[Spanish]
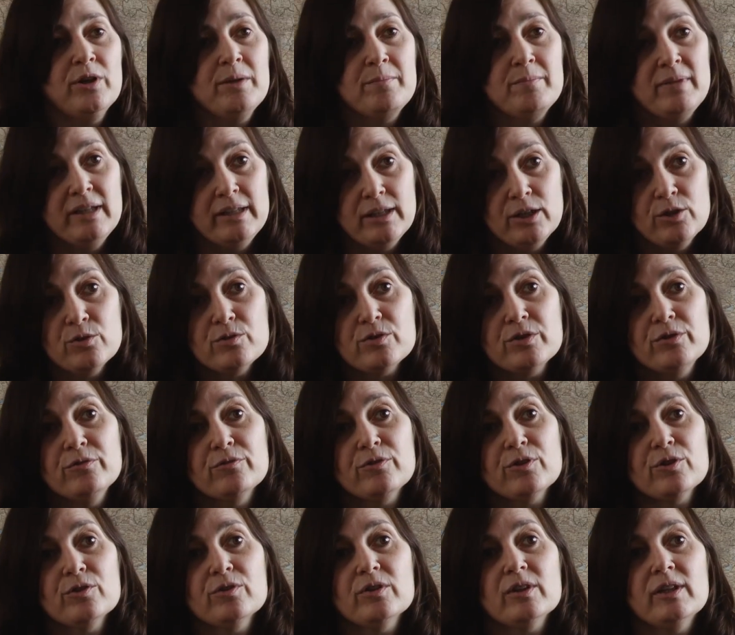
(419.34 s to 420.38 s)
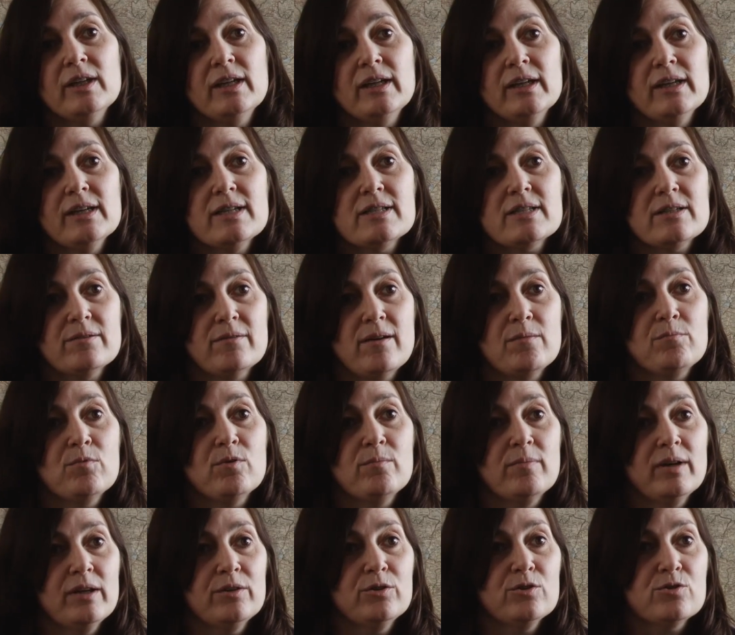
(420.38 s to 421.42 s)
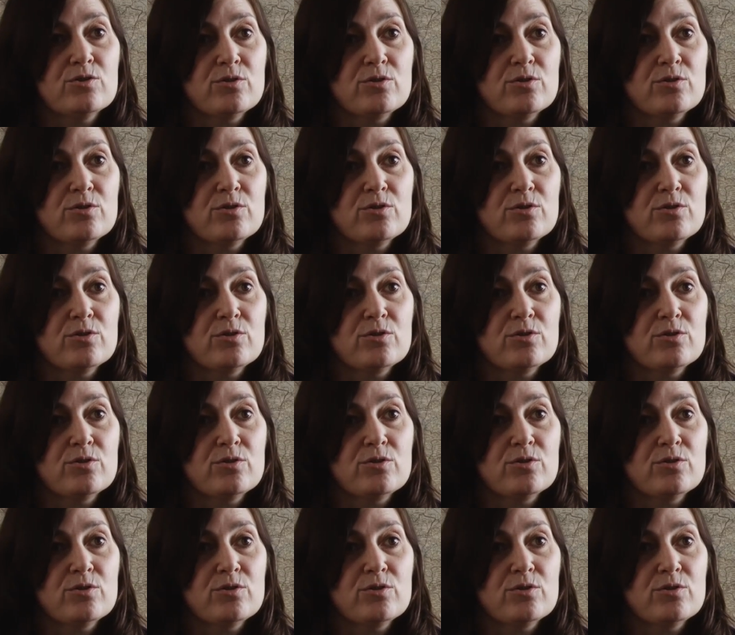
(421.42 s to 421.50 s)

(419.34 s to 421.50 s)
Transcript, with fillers: en Médicos Sin Fronteras llevamos más de